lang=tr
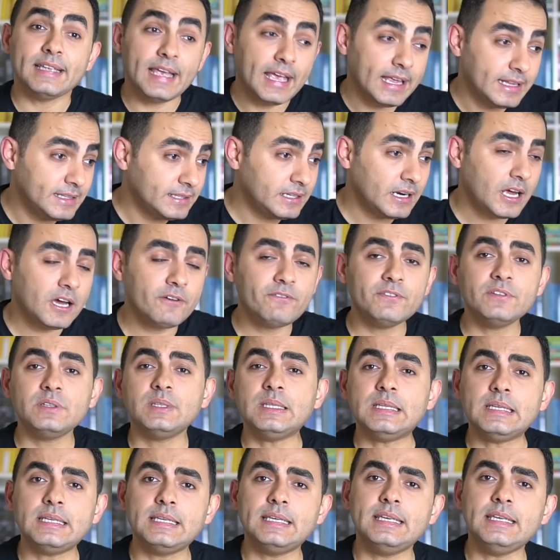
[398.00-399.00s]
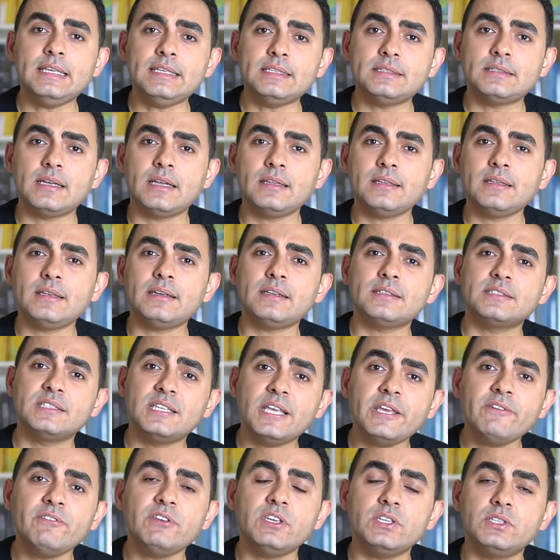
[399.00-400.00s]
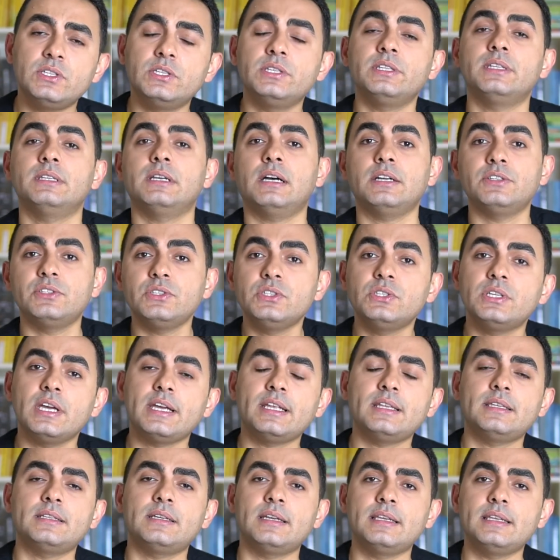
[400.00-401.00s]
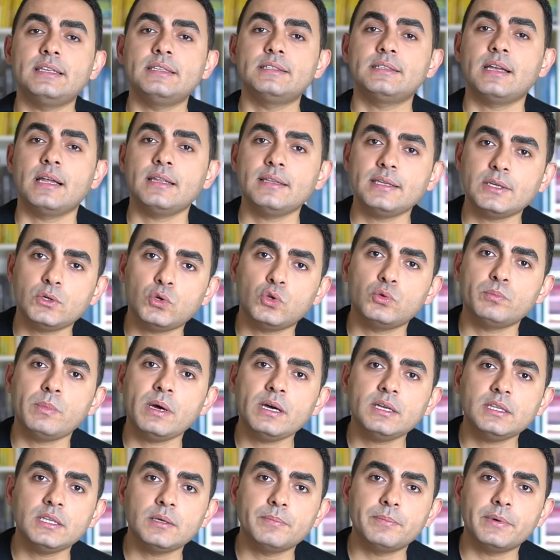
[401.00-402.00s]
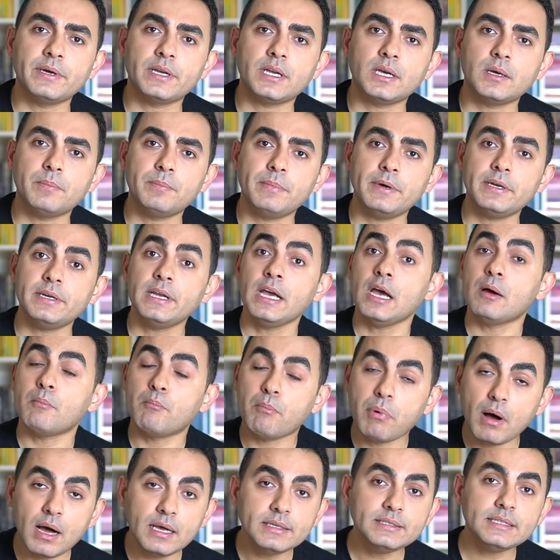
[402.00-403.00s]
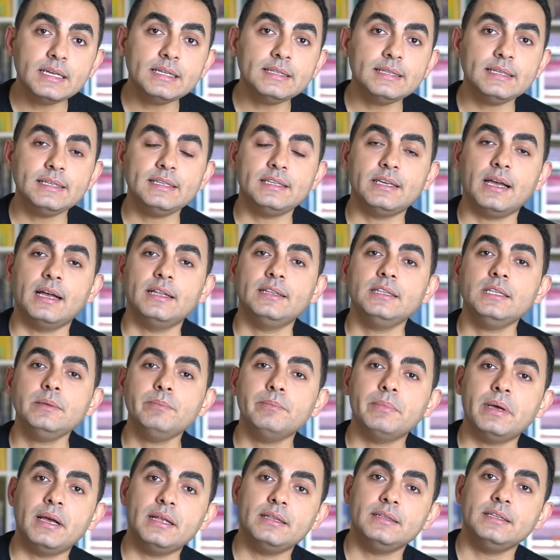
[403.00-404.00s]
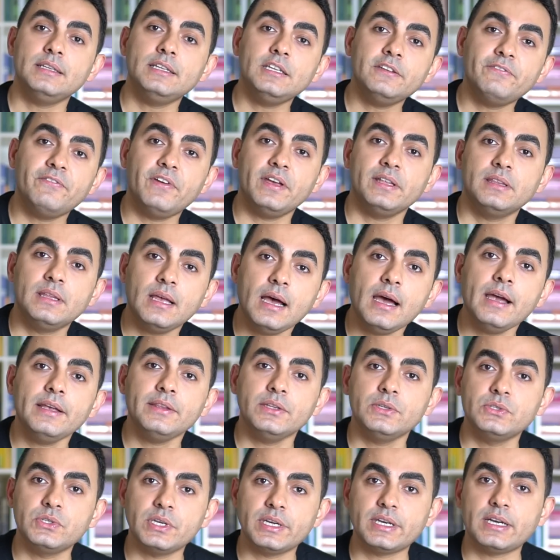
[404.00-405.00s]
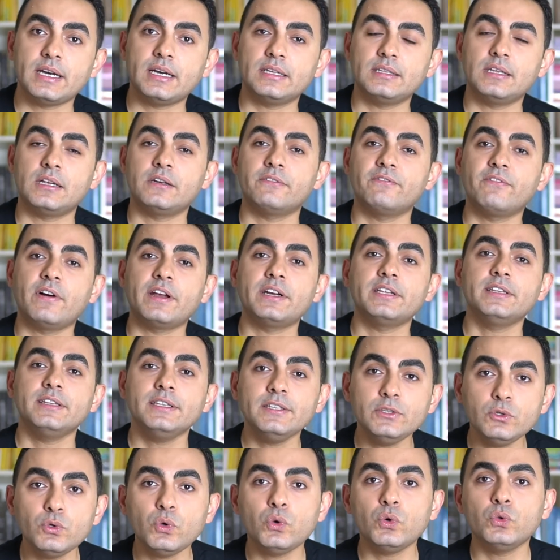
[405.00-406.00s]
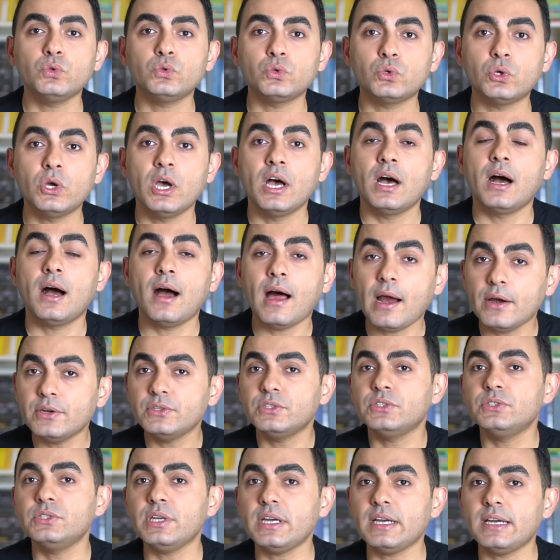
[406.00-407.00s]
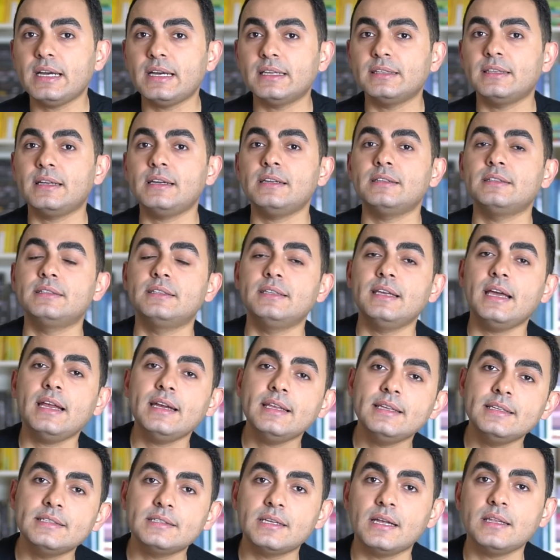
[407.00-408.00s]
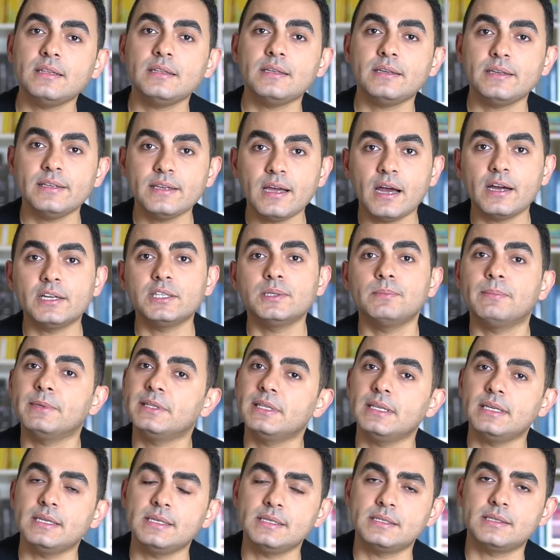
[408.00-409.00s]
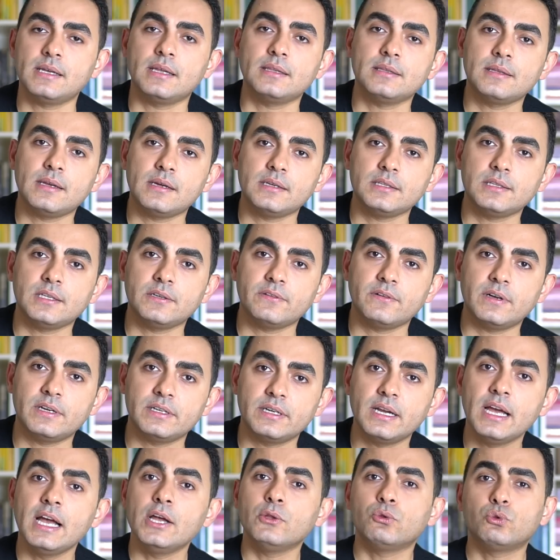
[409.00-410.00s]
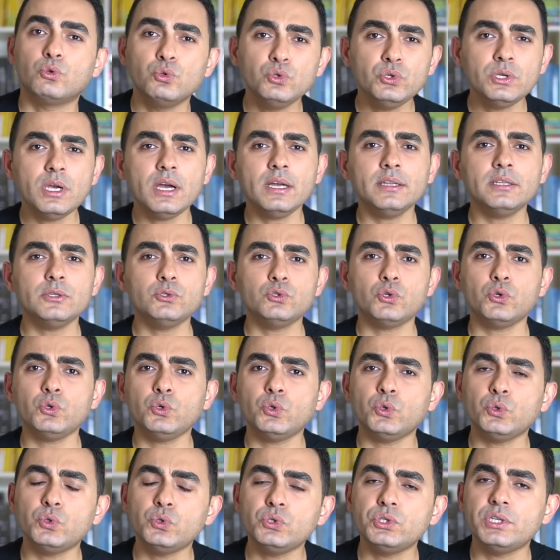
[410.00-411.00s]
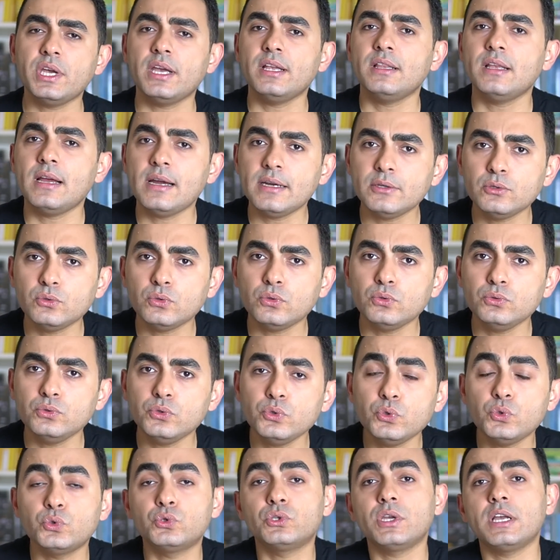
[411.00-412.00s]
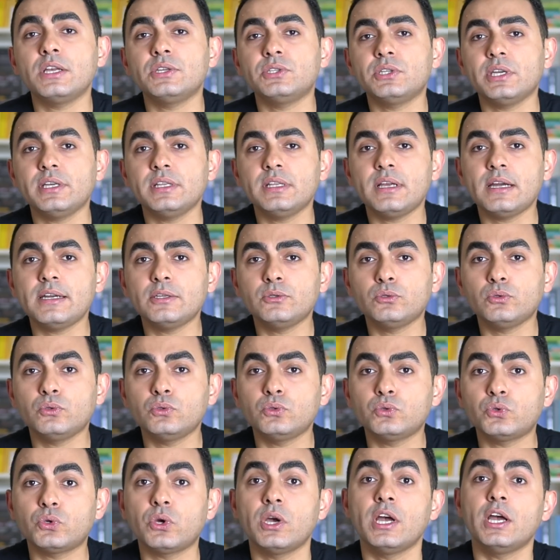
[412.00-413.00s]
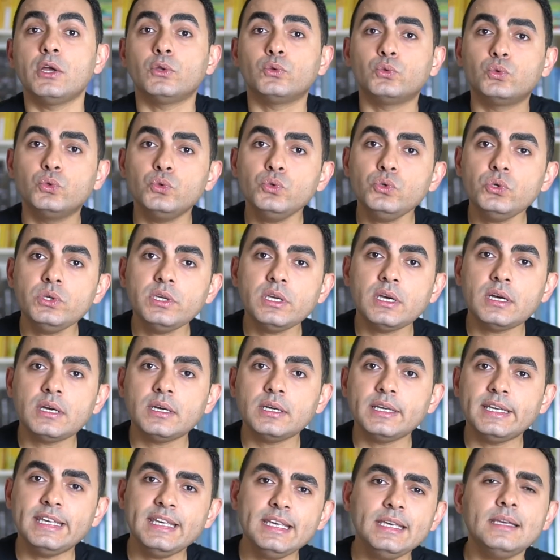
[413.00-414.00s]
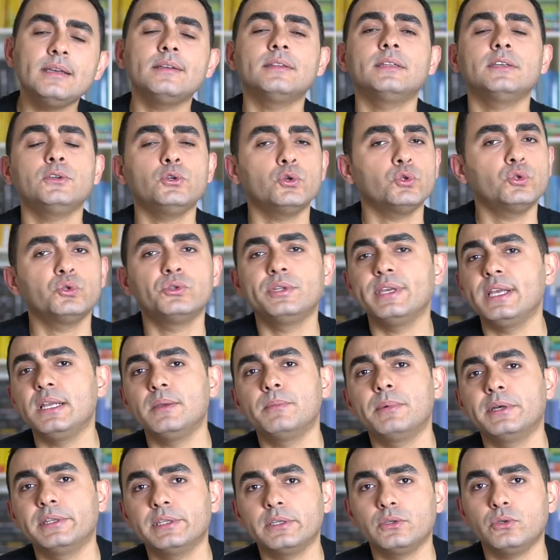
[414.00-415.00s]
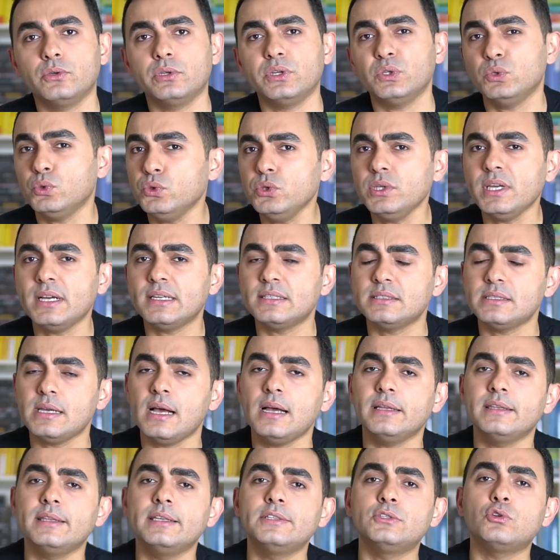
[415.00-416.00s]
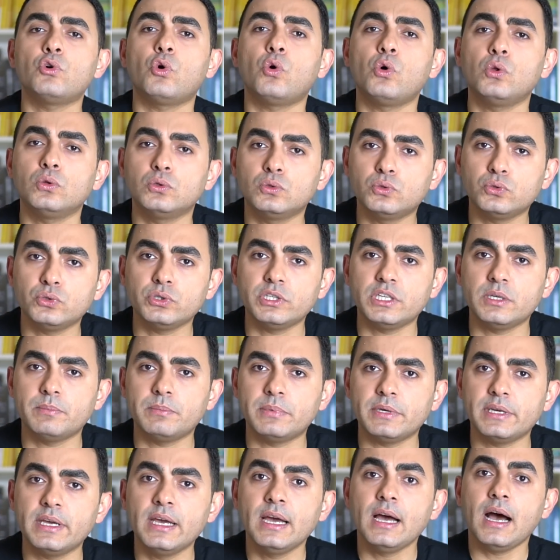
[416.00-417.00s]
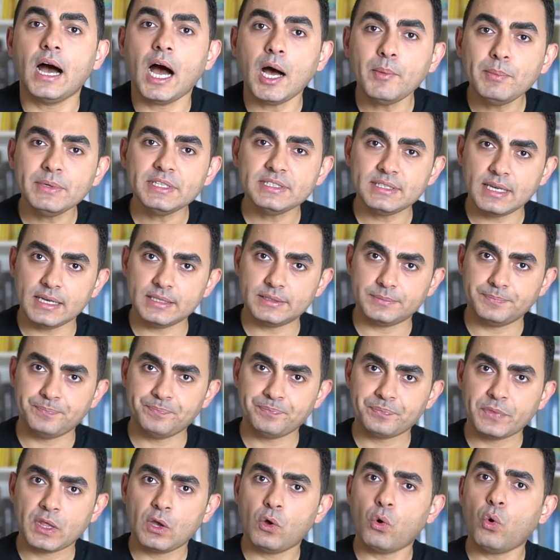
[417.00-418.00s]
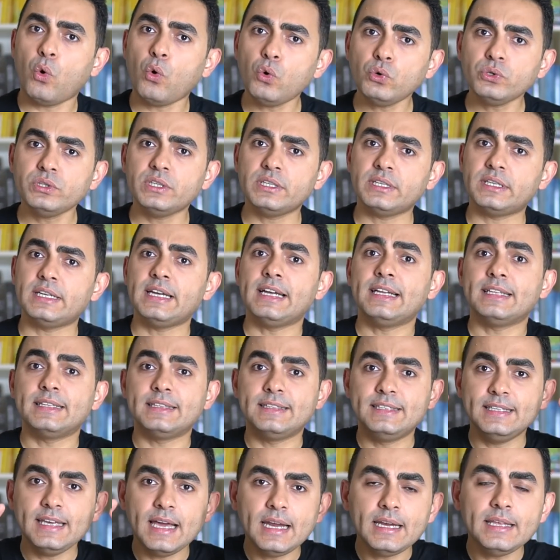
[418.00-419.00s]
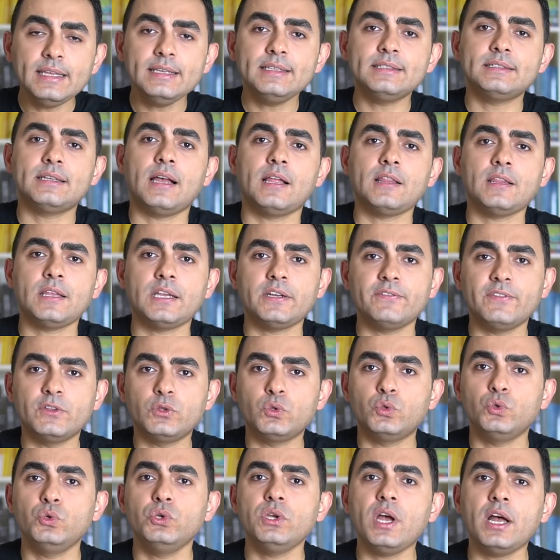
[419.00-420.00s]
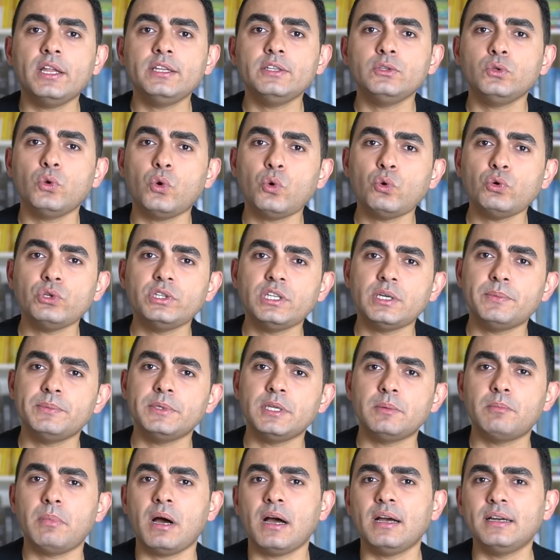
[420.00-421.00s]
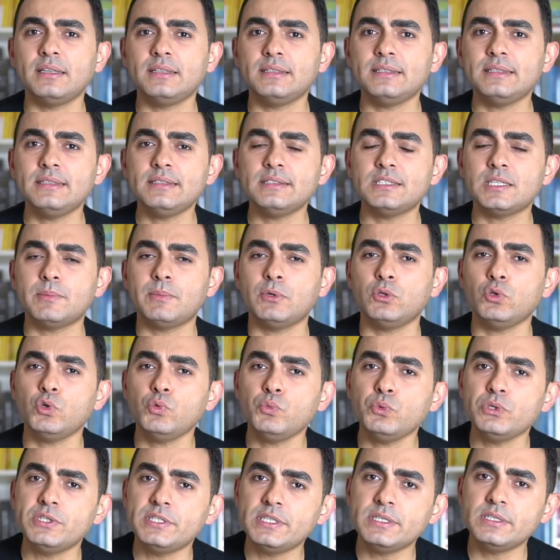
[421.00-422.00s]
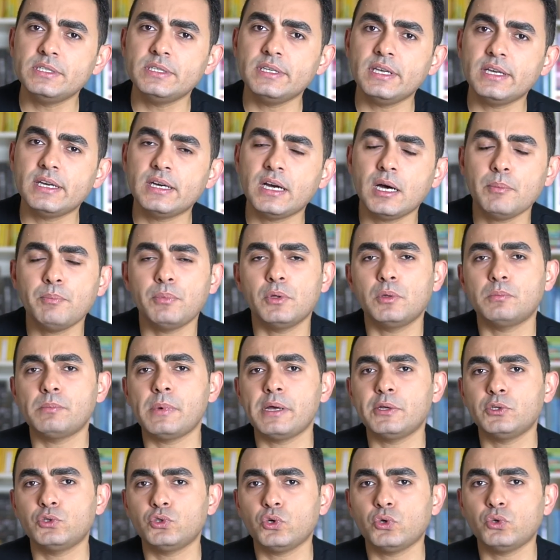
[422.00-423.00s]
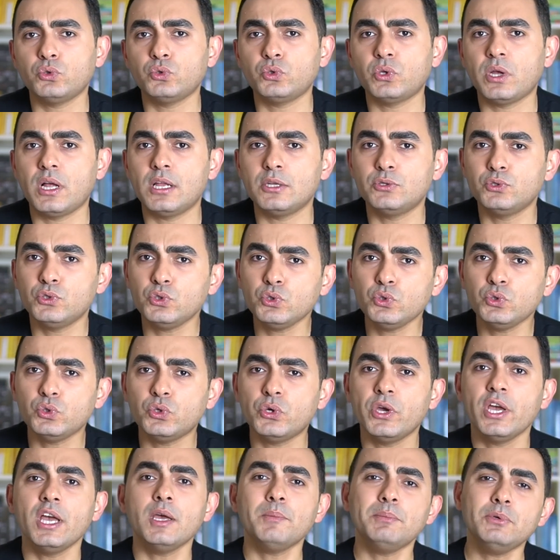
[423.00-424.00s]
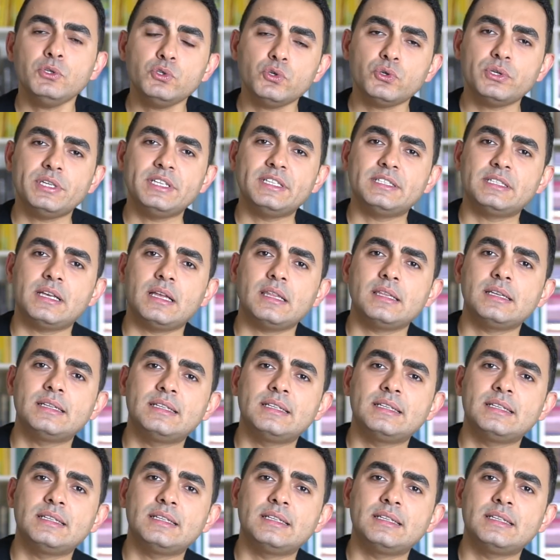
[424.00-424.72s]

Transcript: etrafındaki insanlara zevk için acı çektiren insanlar olmakla beraber bazen de kendi benliğini feda edecek kadar, varını yoğunu harcayacak kadar diğer insanlara yardım eden insanlar da var. Dünyada çok kötü şeyler de oluyor, güzel şeyler de oluyor. Dünya iyi ya da kötü değil bana göre. Dünya sadece olduğu gibi. Ama sen Orada diğer insanlara ve dünyanın ortamına baktığın zaman ümitsizliğe kapılman çok doğal. Çünkü birçok insan